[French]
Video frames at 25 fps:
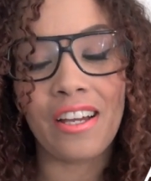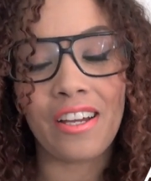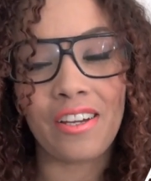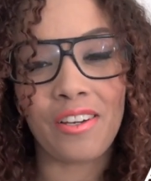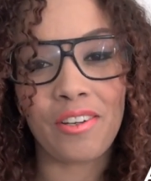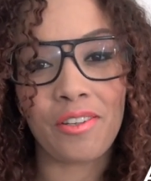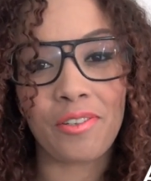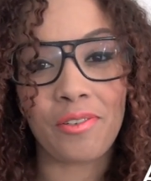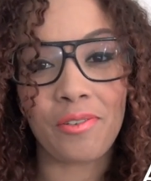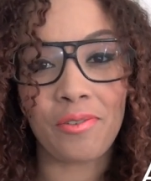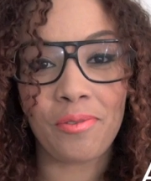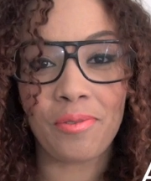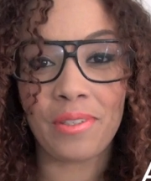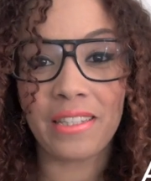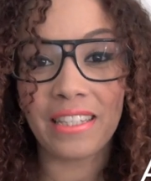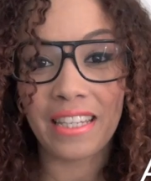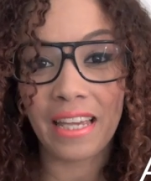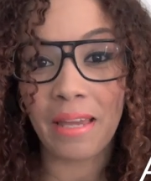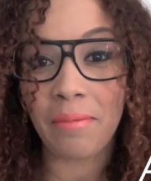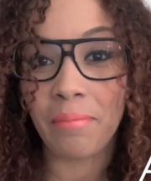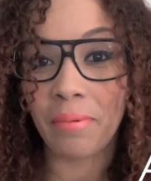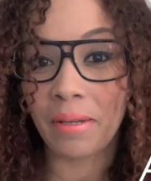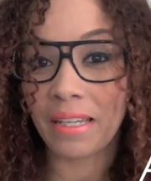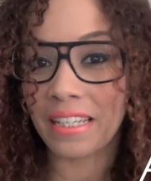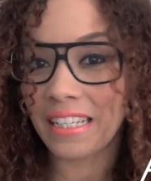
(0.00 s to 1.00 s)
Euh, je suis
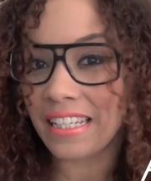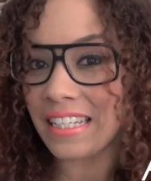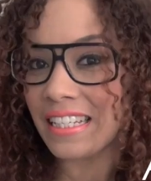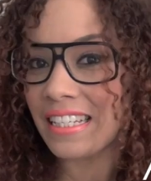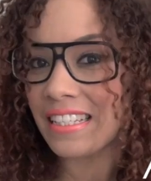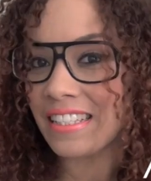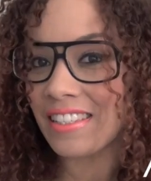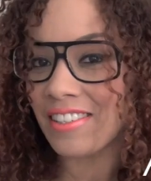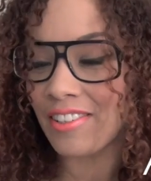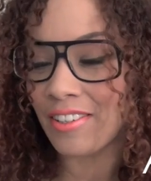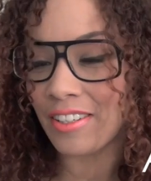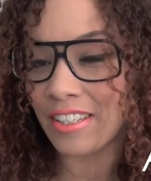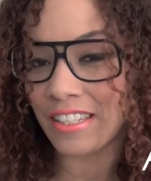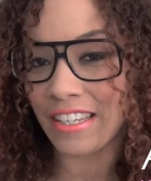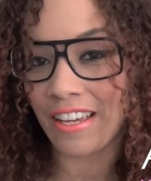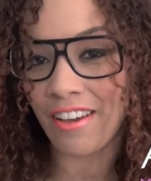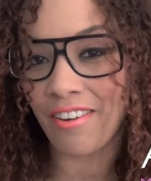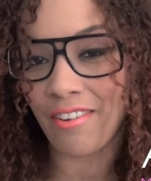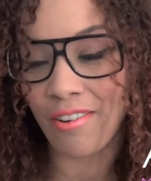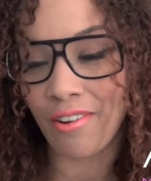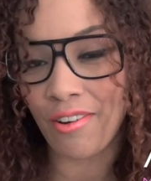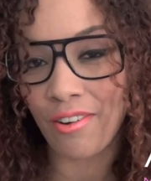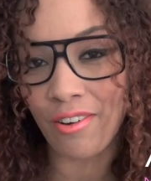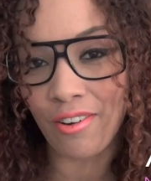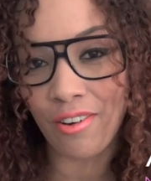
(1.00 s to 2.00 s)
très prise
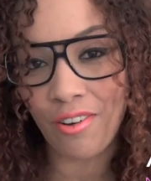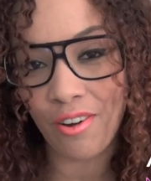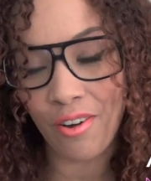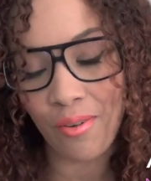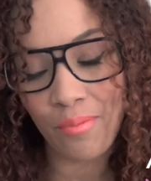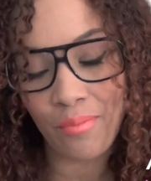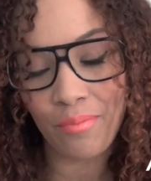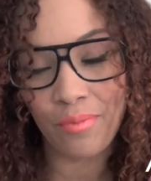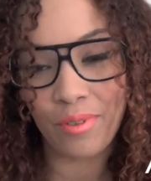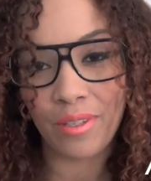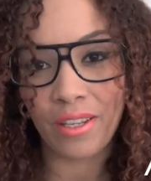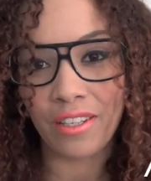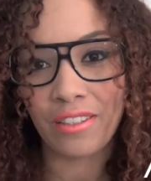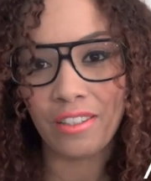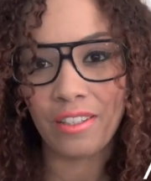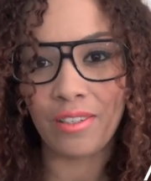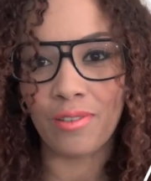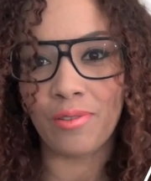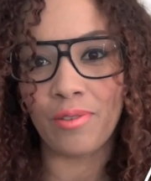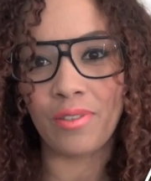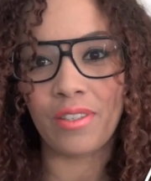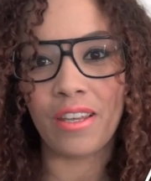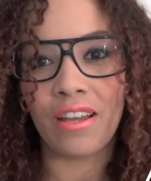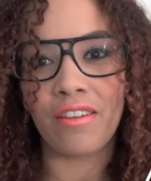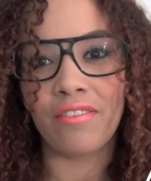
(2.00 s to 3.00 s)
car euh, comme
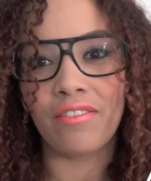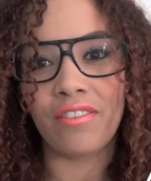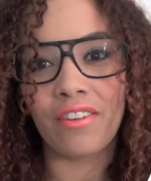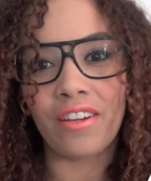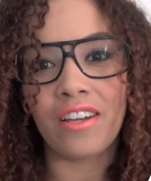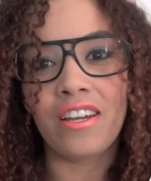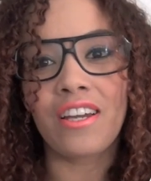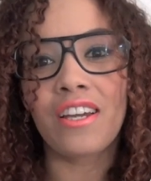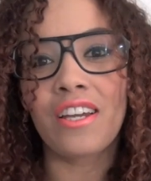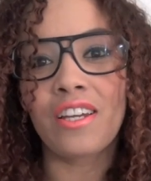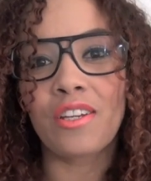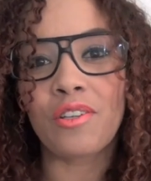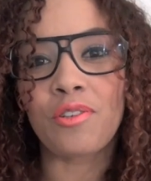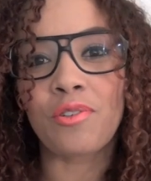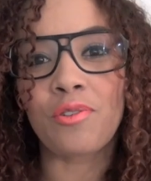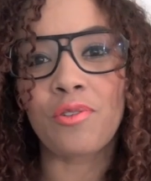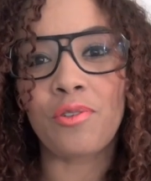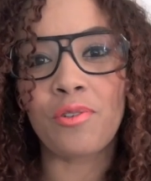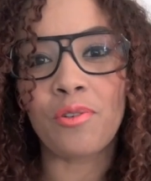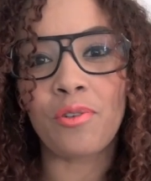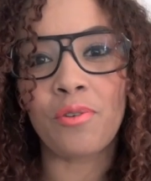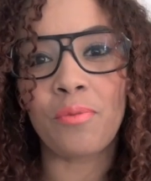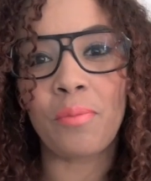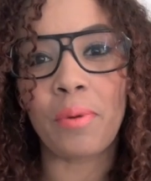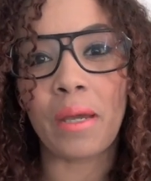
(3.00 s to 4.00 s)
certaines le savent,
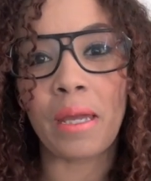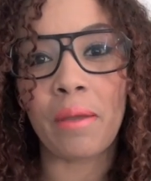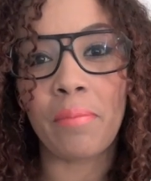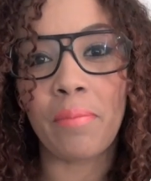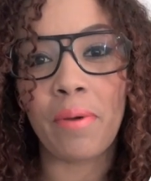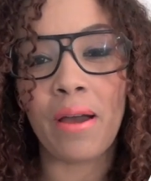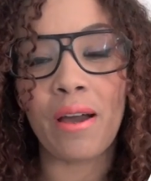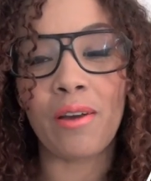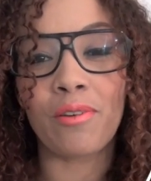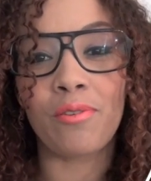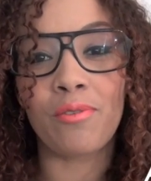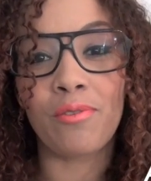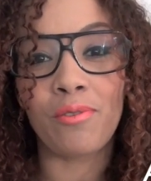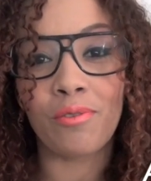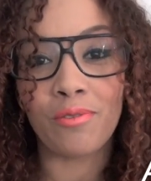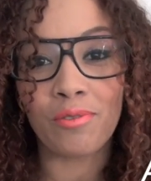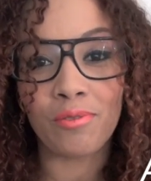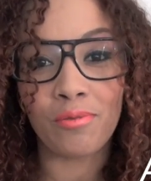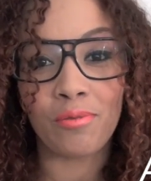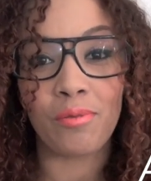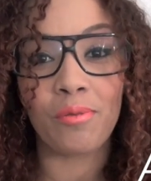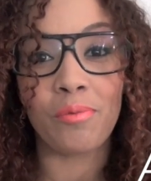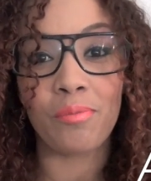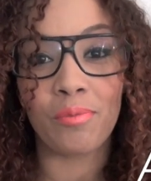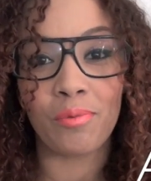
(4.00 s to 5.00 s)
je prépare le
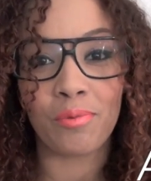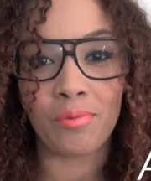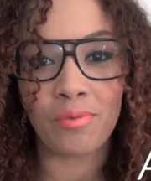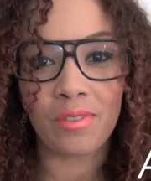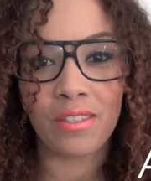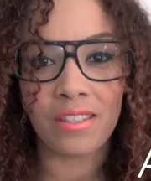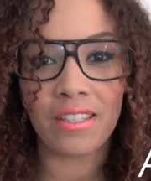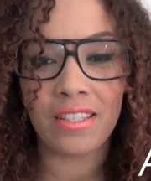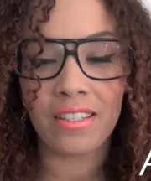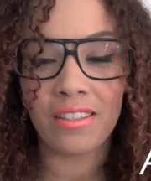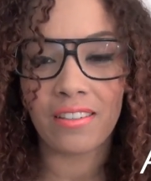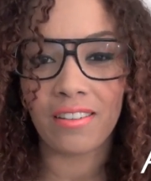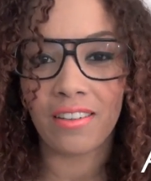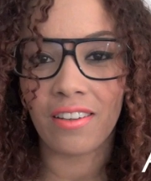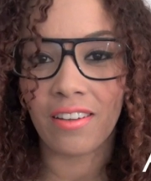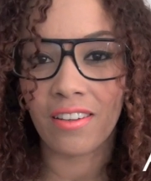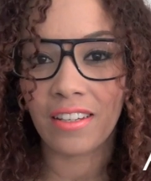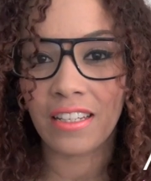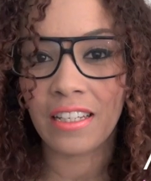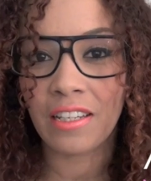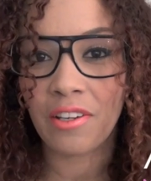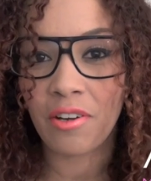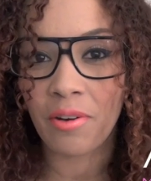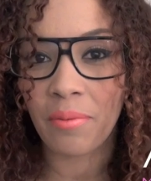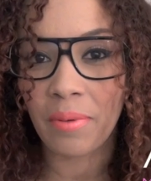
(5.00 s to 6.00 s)
lancement de mon site euh,
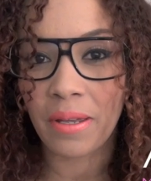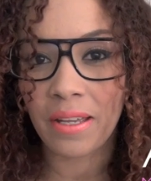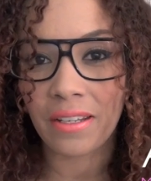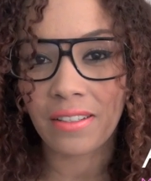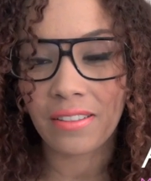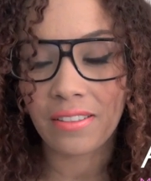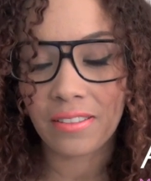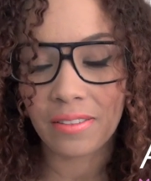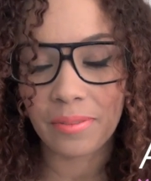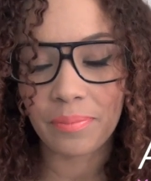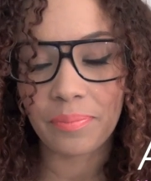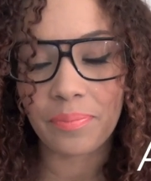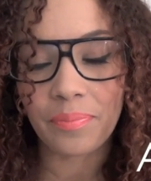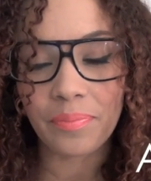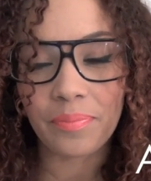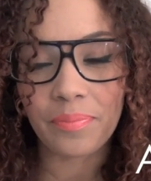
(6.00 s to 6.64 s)
e-commerce